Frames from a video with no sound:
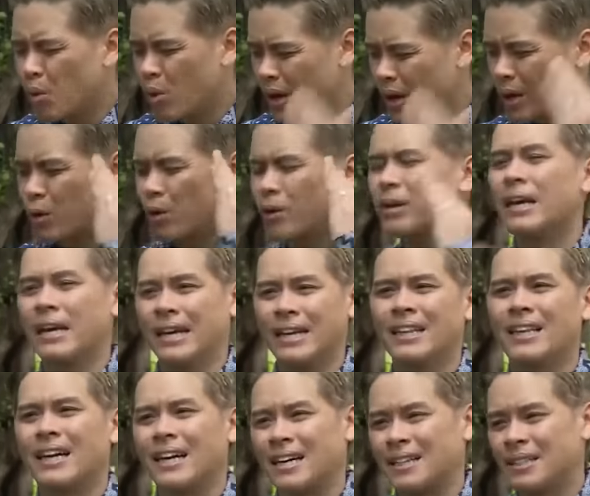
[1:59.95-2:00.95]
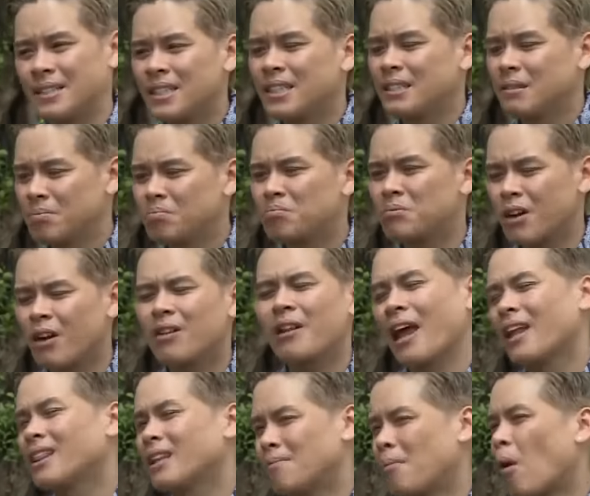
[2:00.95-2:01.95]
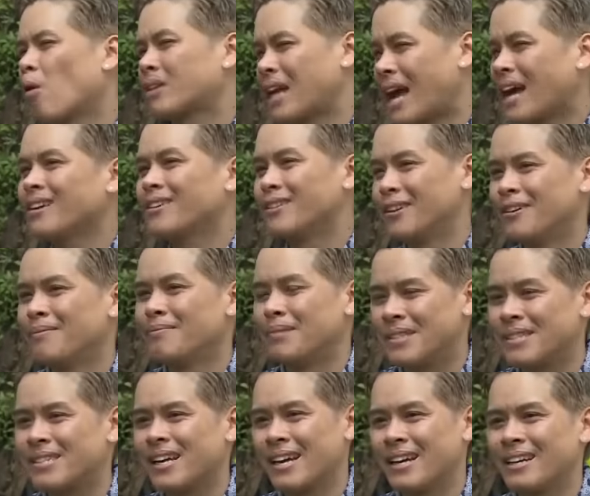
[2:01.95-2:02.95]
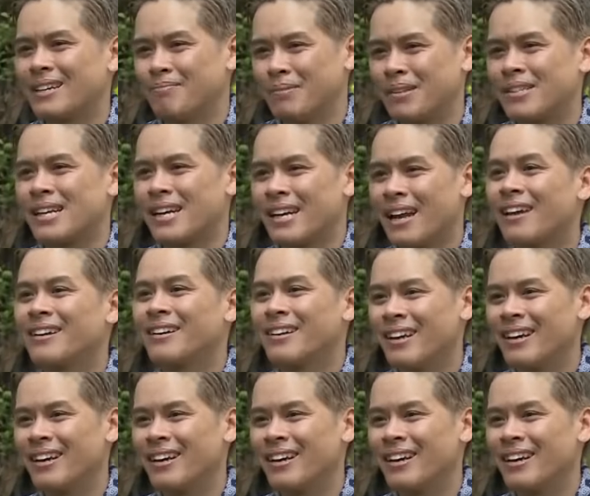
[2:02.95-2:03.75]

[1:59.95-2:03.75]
huy cũng nghĩ là có thể là một tháng nữa mình sẽ mình sẽ đến